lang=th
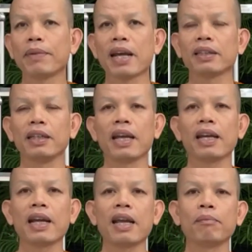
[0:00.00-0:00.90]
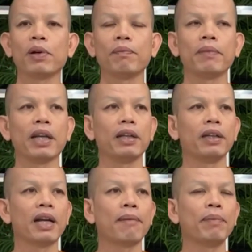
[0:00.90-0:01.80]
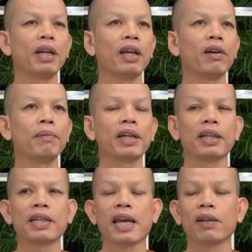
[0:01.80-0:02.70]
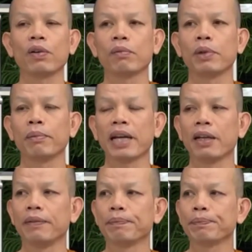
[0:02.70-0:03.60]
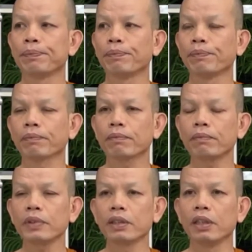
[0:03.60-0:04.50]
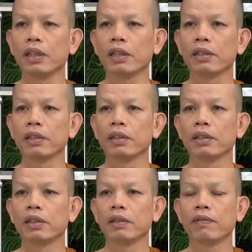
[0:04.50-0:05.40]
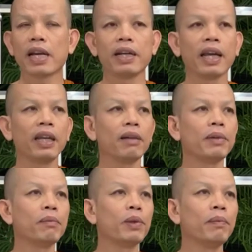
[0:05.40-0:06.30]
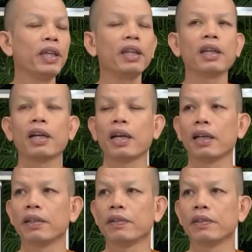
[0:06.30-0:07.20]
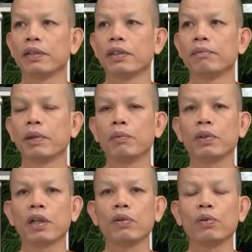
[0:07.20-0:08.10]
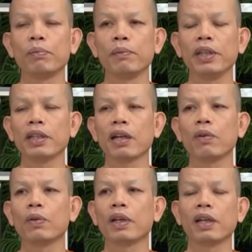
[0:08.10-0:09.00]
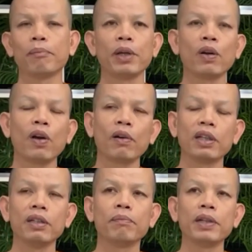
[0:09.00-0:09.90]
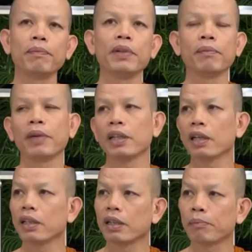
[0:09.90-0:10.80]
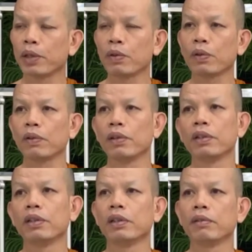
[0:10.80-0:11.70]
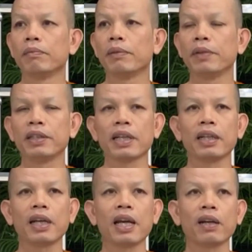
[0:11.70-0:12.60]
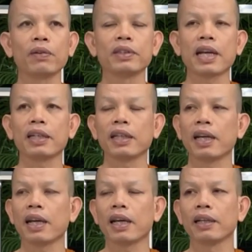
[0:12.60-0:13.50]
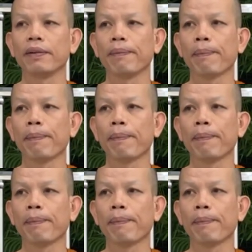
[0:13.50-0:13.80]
ผู้รับทักษิณาท่านพร้อมมันรับไปแล้วเอาไปกระจายออกบ่บัดนี่ วัดใดที่เพื่อนบ่มีนั่นแหละพระพุทธรูปบ่มีจักองค์นั่นแหละไปรอขึ้นปุ๊บนี่มันจังเกิดประโยชน์ มันเป็นสัญลักษณ์ของศาสนา